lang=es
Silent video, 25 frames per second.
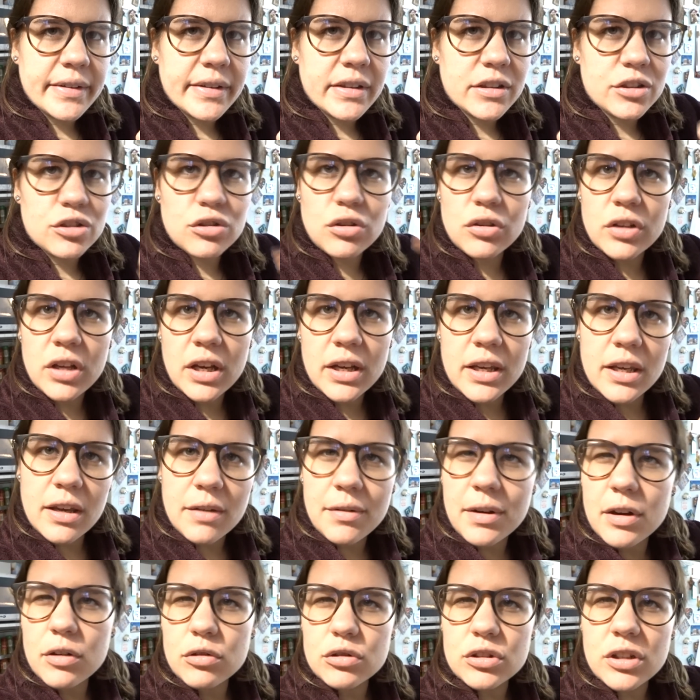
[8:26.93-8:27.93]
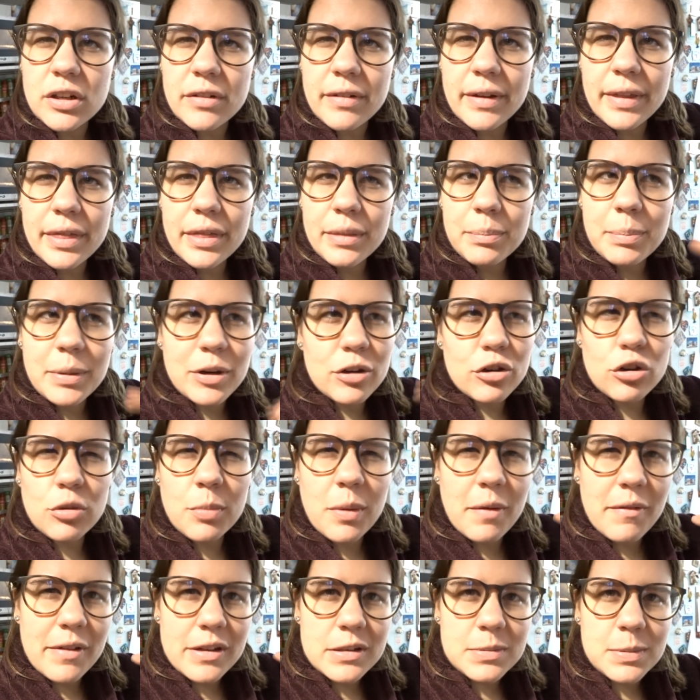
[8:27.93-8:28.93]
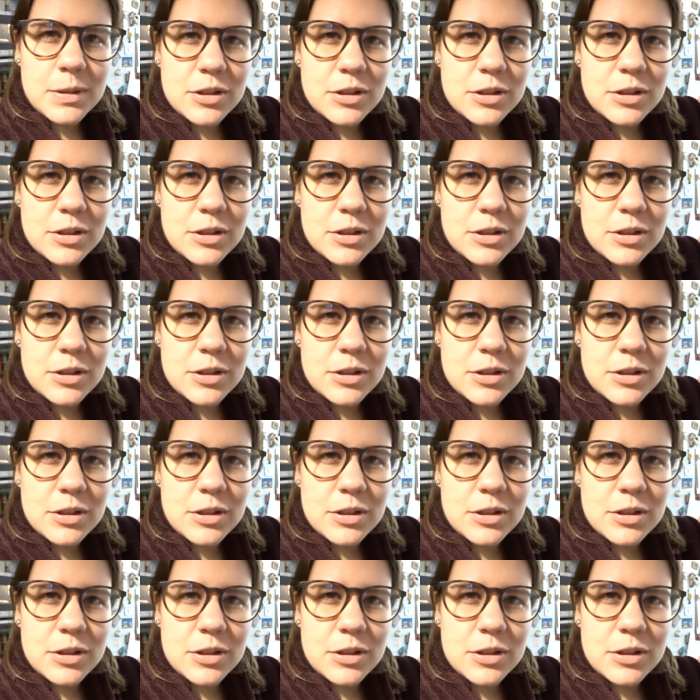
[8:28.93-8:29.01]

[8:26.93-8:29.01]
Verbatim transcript: Estoy aquí abajo otra vez, pero no me habéis